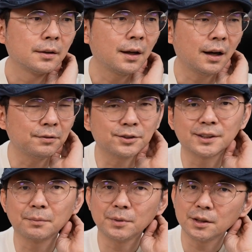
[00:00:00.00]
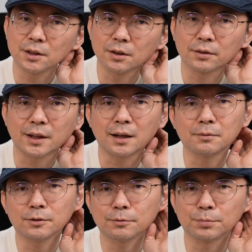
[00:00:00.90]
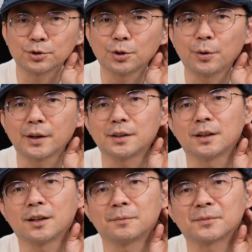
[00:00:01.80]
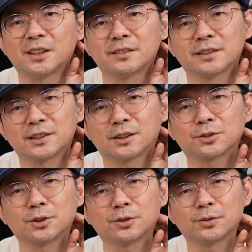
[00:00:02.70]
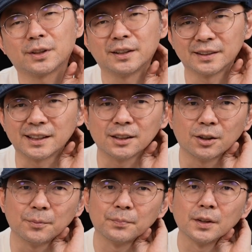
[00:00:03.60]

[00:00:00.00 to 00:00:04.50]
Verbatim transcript: 那 iPhone 十三 mini 哦，它不受欢迎啊，销售很低哦。